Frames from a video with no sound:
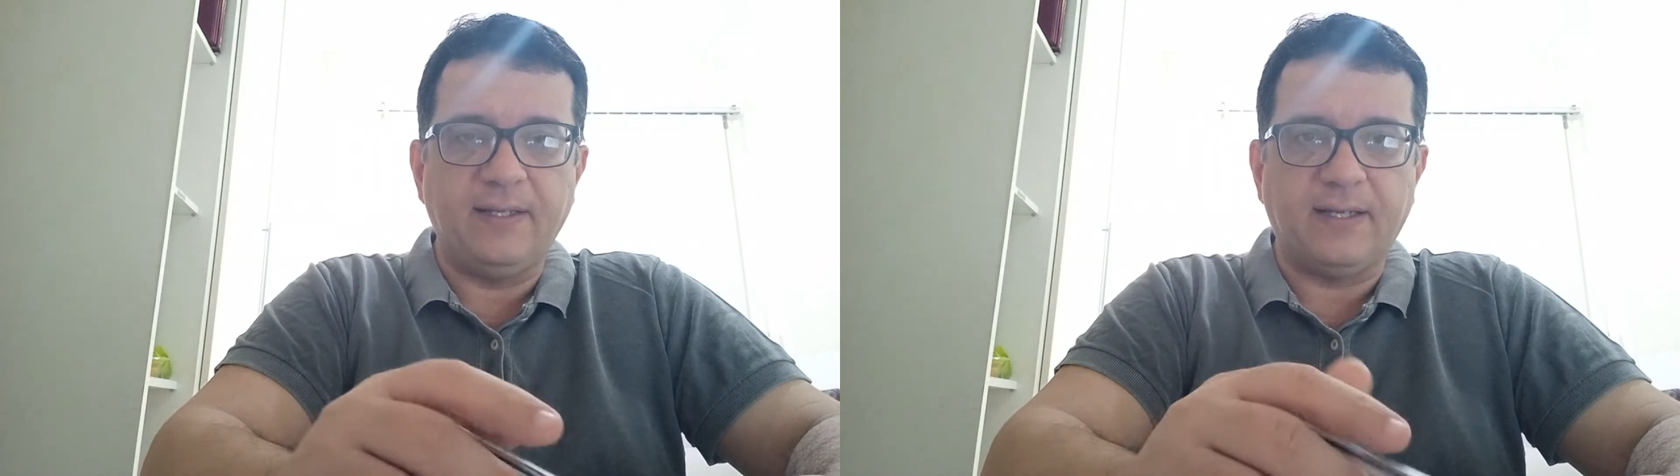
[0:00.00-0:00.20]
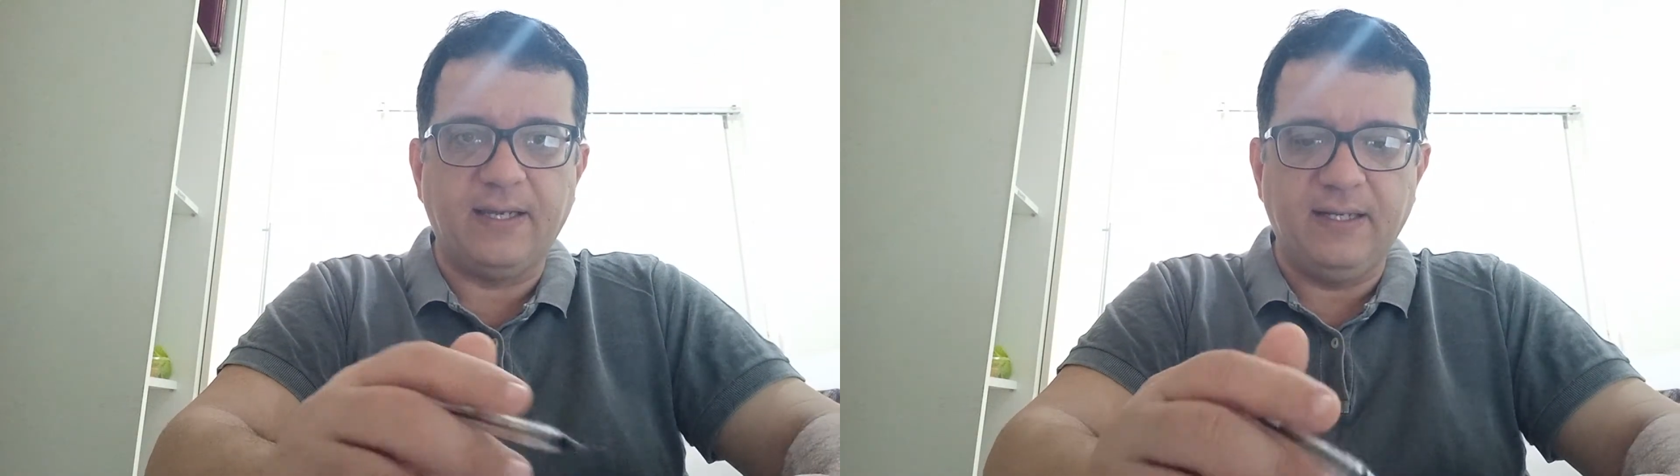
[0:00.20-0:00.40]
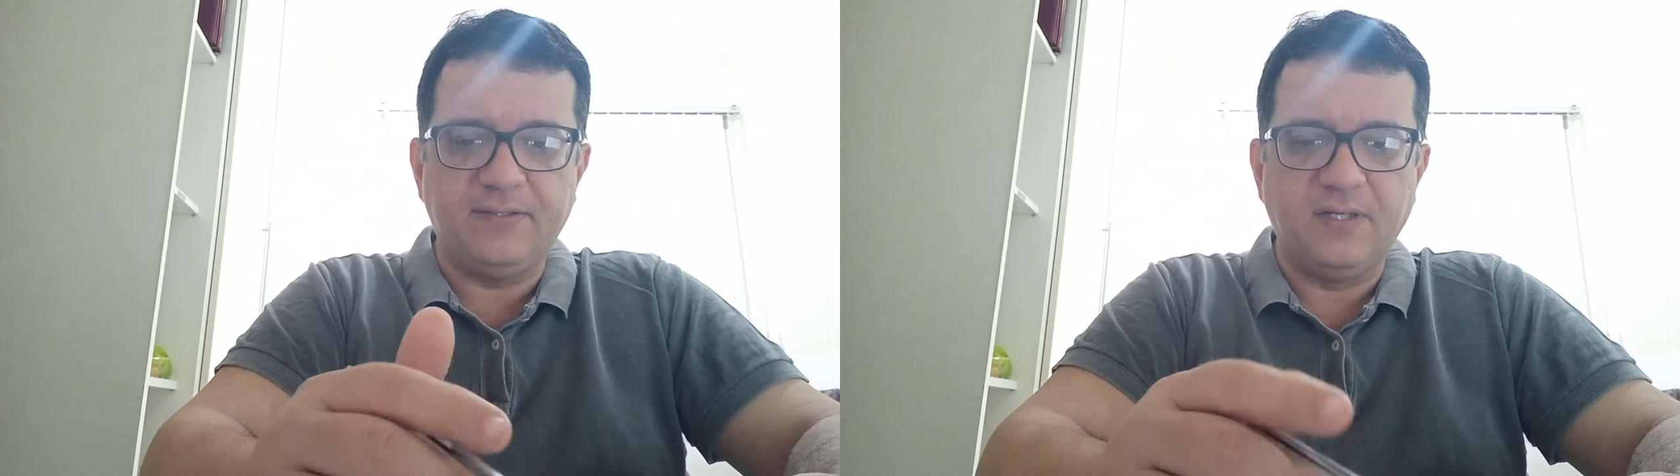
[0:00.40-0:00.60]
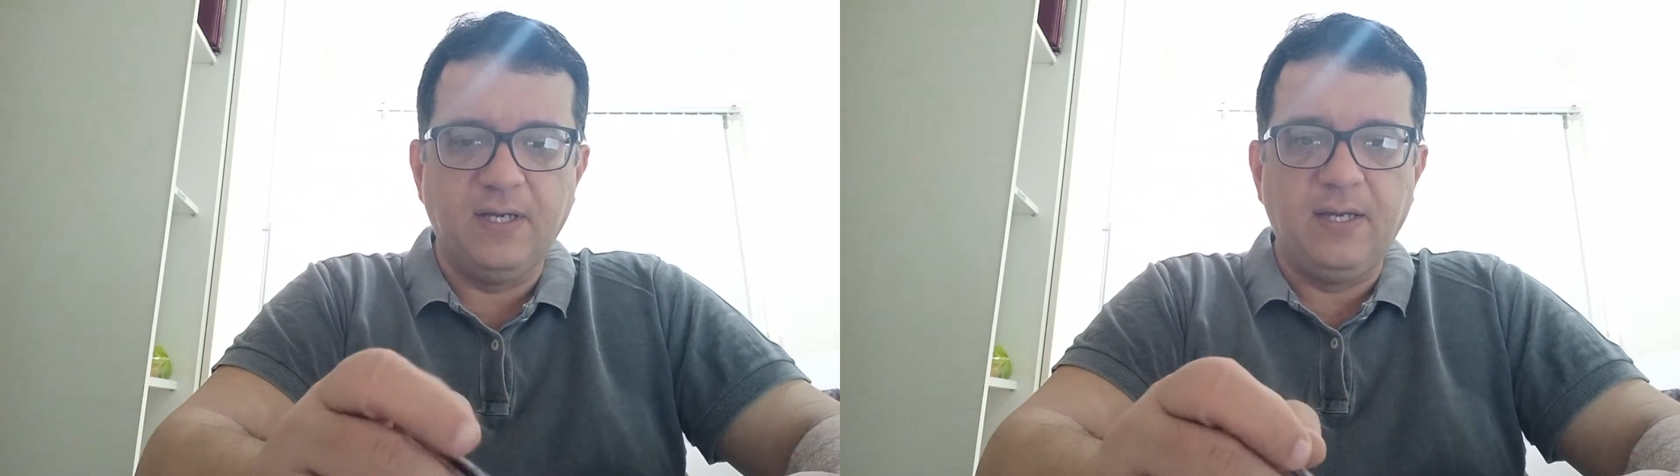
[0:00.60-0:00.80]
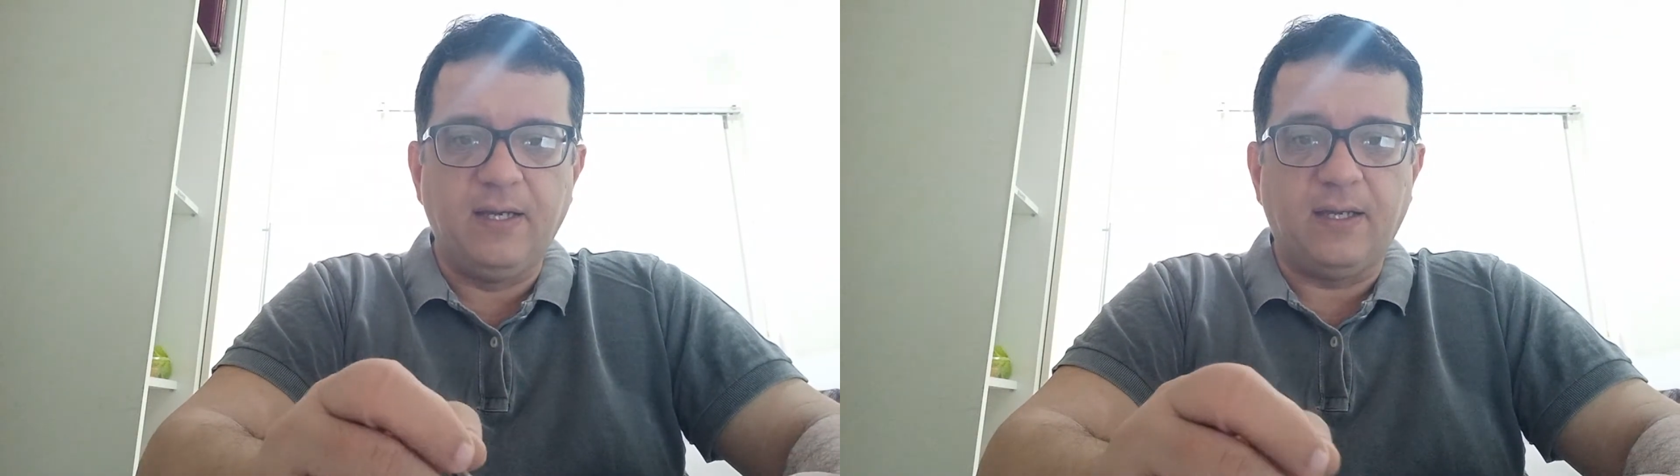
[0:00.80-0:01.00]
Daqueles
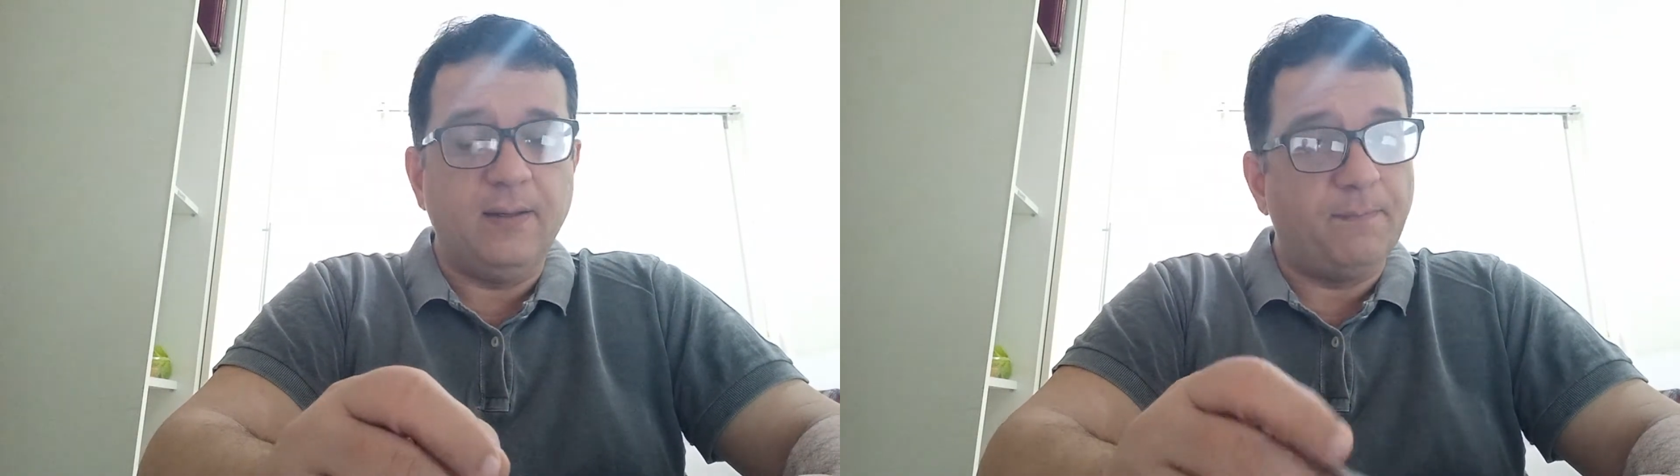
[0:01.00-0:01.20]
que